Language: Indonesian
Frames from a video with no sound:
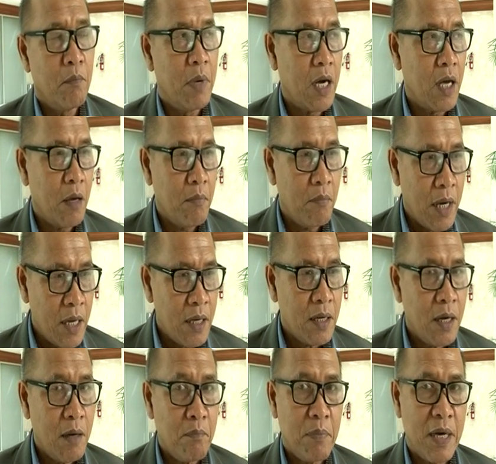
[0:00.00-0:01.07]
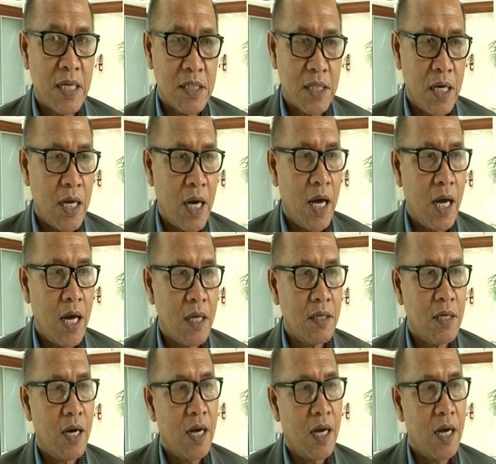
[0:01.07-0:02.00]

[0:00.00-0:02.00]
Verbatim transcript: bagaimana pelaksanaan